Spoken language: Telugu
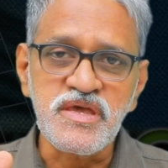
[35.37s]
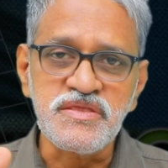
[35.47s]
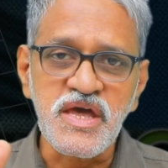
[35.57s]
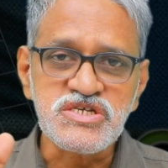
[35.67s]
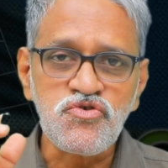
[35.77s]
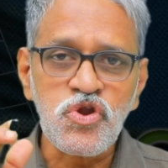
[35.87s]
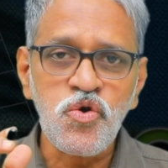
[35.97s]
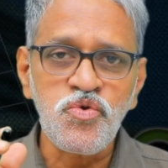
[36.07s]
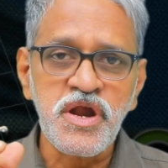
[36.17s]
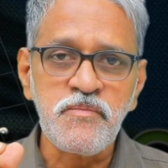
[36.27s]
ఈ
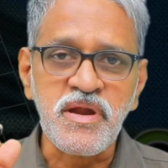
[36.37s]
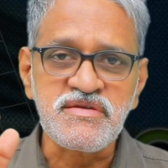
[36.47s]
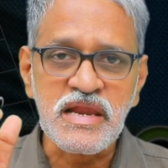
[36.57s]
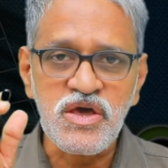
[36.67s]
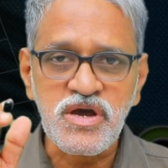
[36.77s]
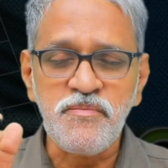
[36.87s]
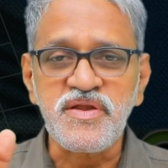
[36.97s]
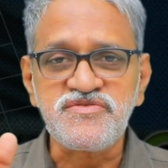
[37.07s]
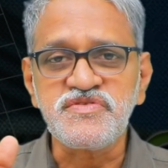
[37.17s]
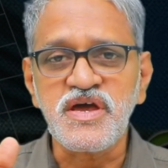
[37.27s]
దేశంలో ఉండే ప్రజల యొక్క
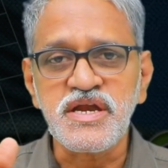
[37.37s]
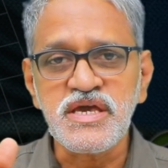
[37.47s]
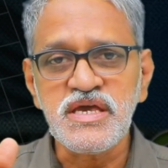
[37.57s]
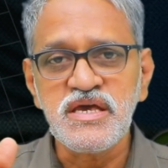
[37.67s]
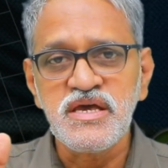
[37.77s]
పరిస్థితి ఏంటి